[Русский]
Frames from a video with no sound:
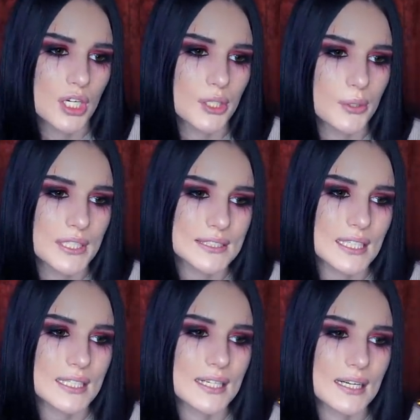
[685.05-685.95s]
ее
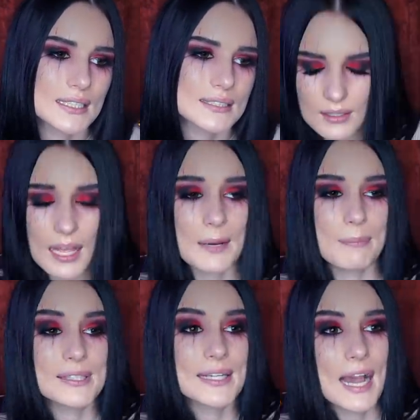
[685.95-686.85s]
несколько раз клали
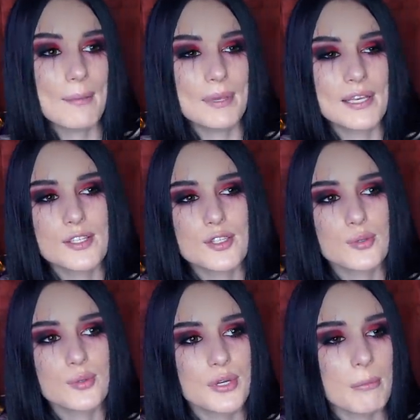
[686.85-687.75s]
под капельницу.